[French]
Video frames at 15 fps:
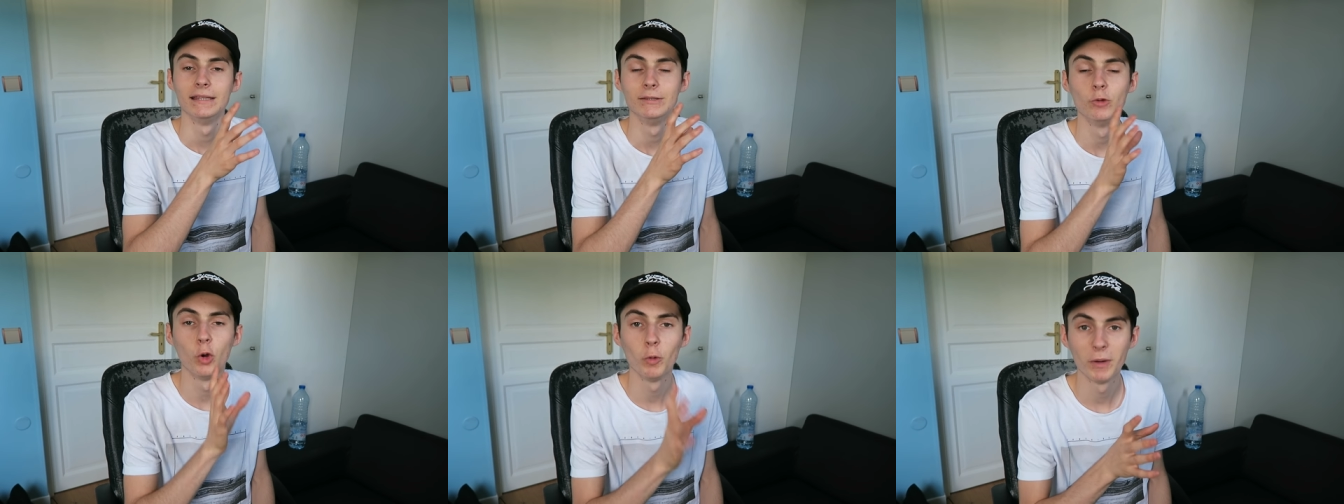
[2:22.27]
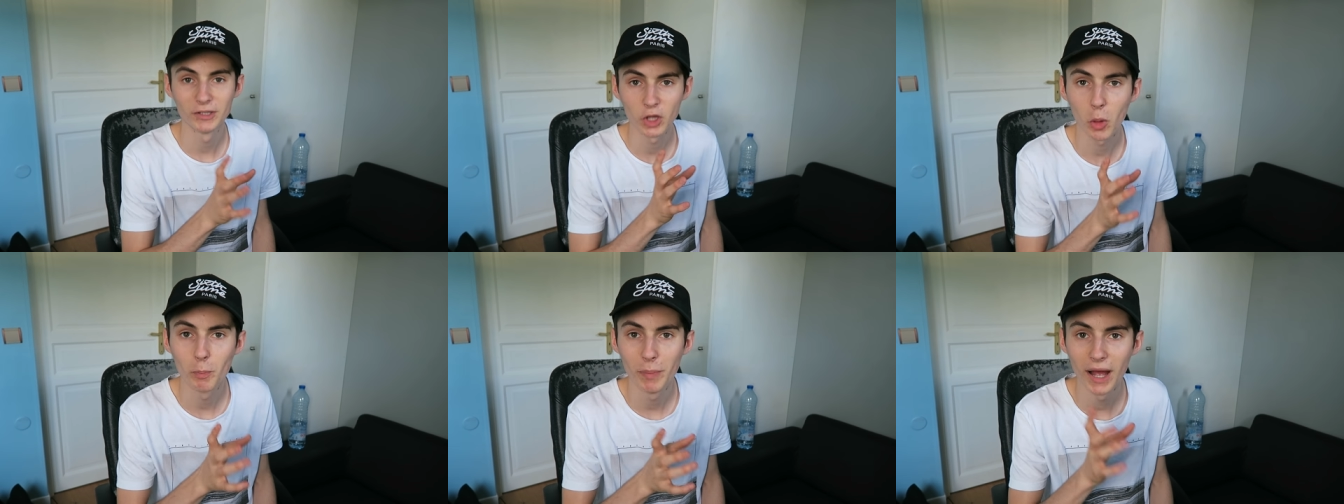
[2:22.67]
ne
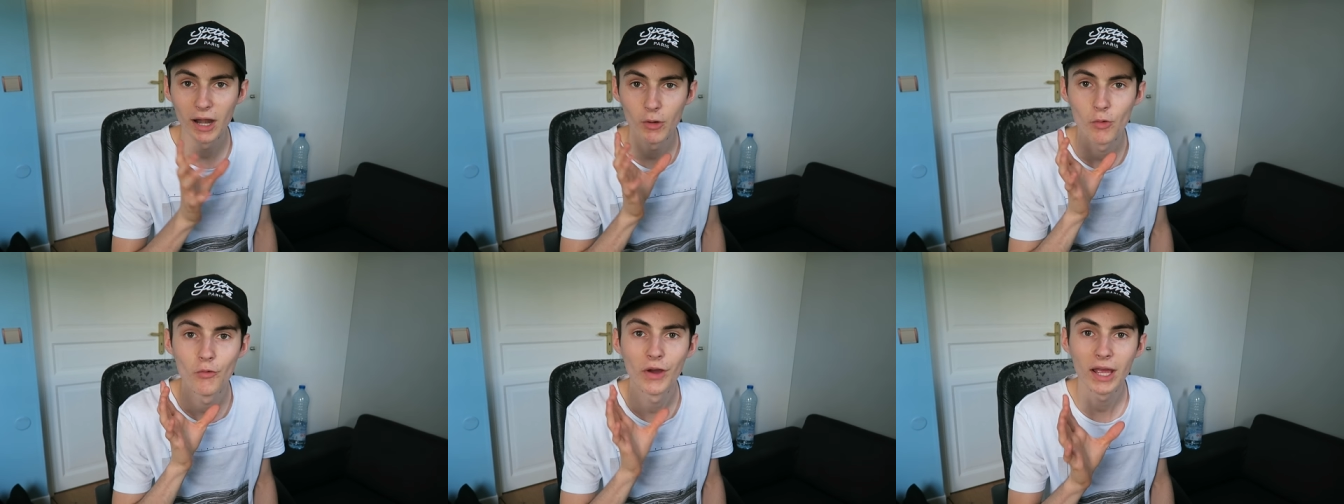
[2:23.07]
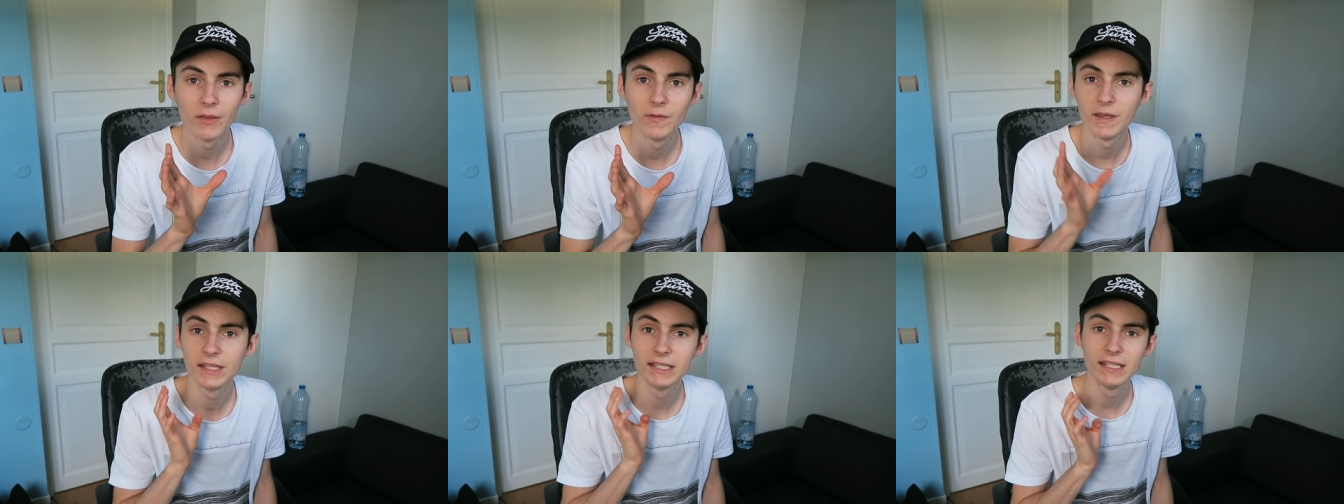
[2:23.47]
représente pas le vrai
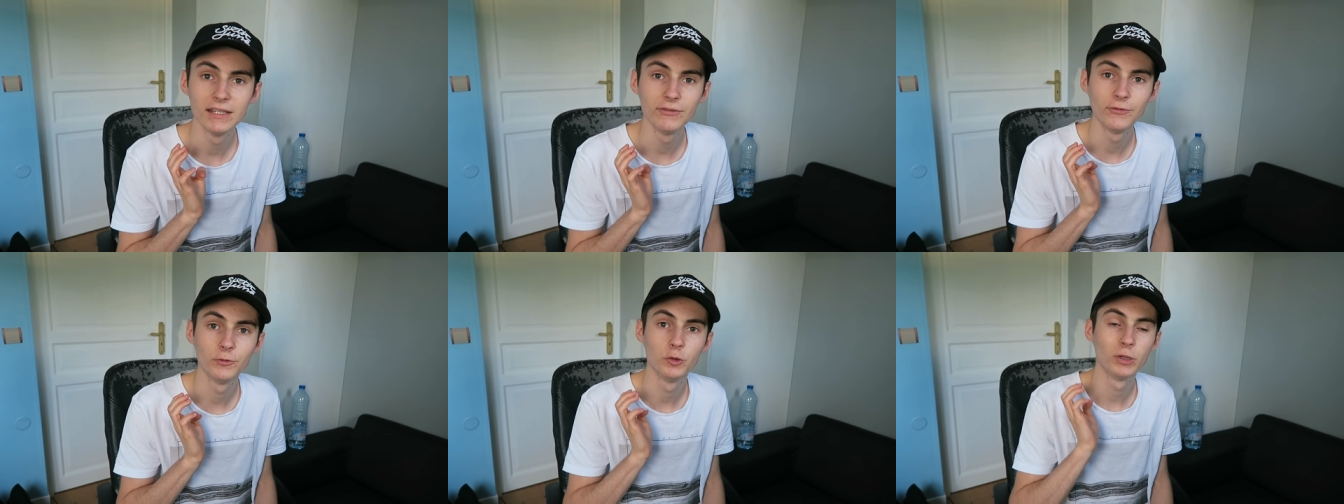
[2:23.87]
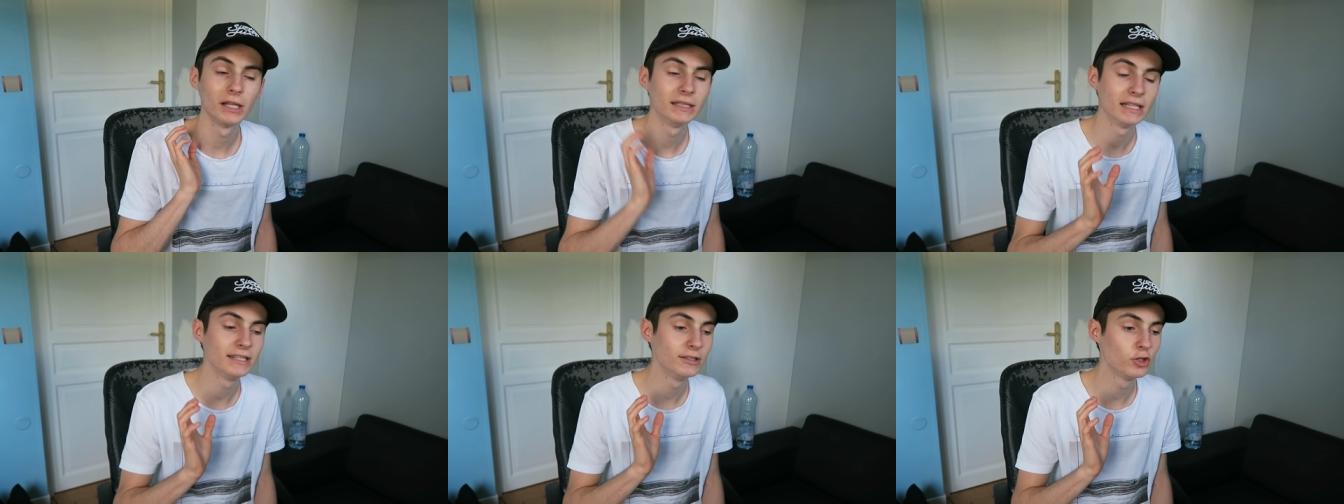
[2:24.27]
effectif de
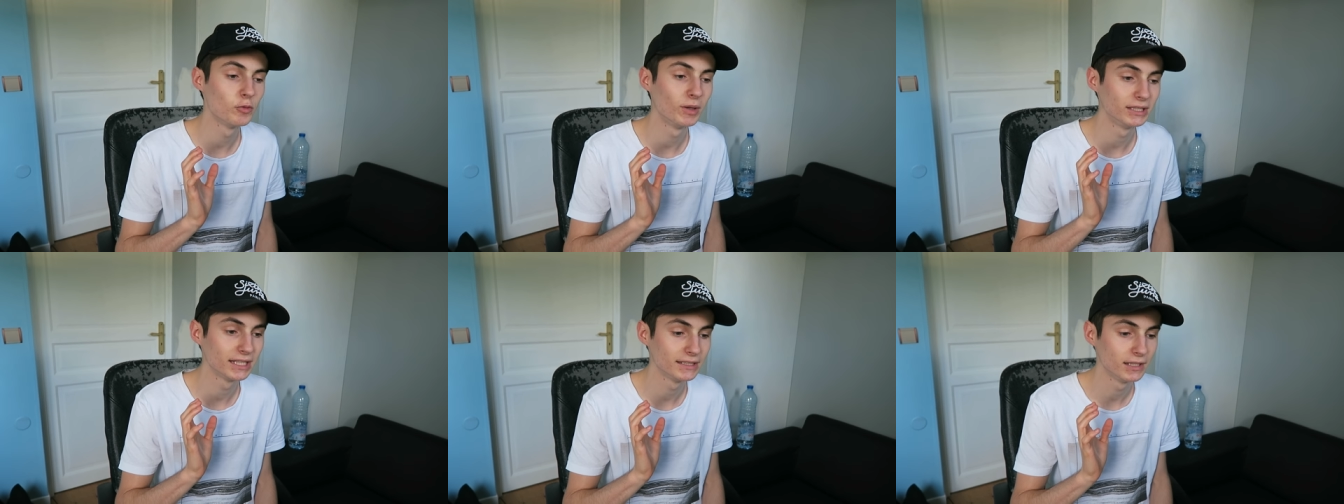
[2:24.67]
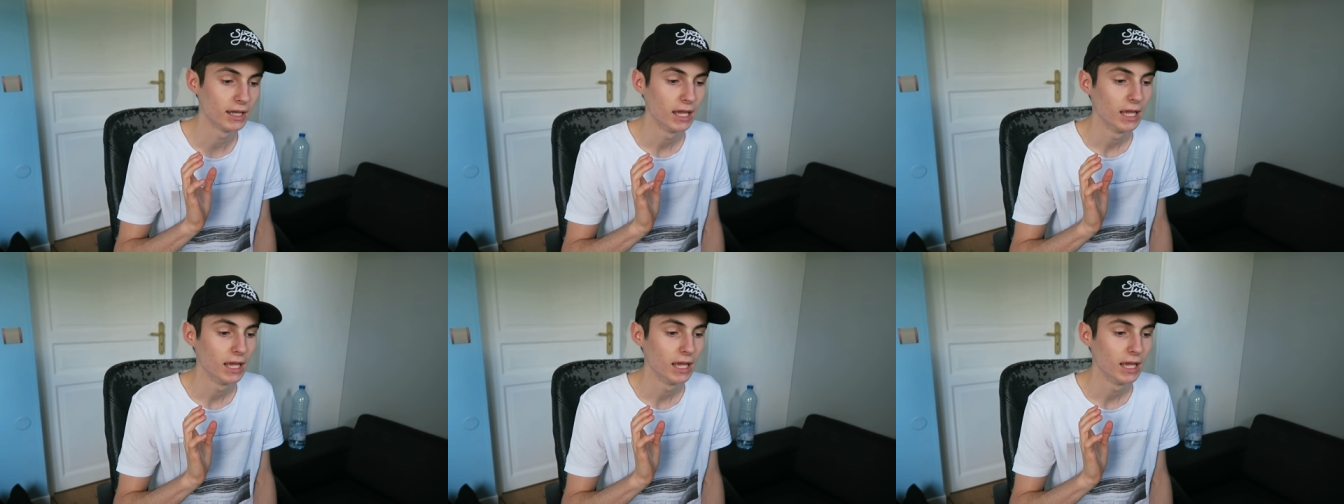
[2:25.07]
l'Atlético Madrid.